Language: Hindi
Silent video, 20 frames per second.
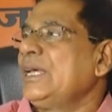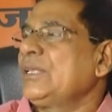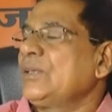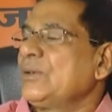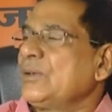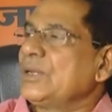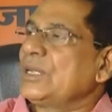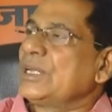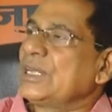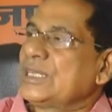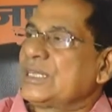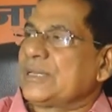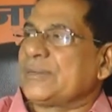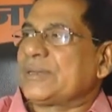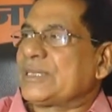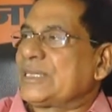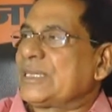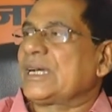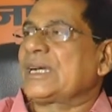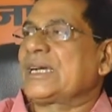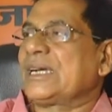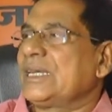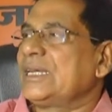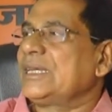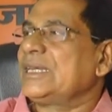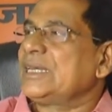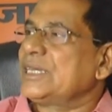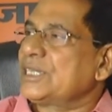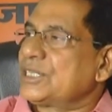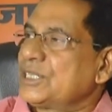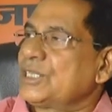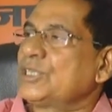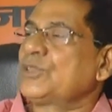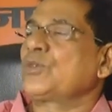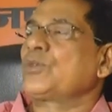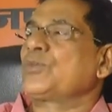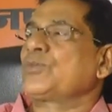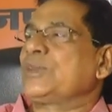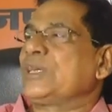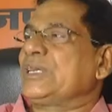तो उनकी समस्या का निश्चित
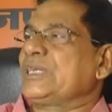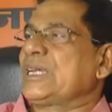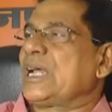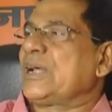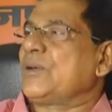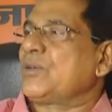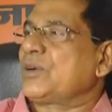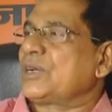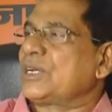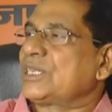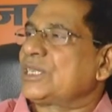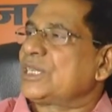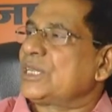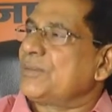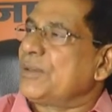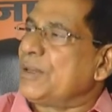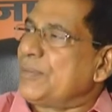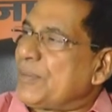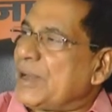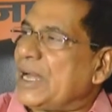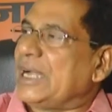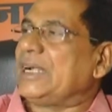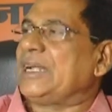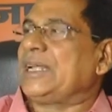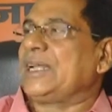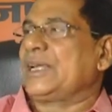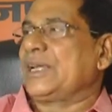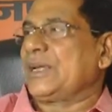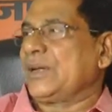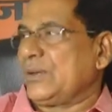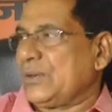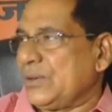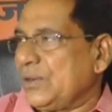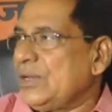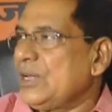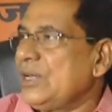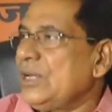रूप से चाहे वो किसी भी पार्टी के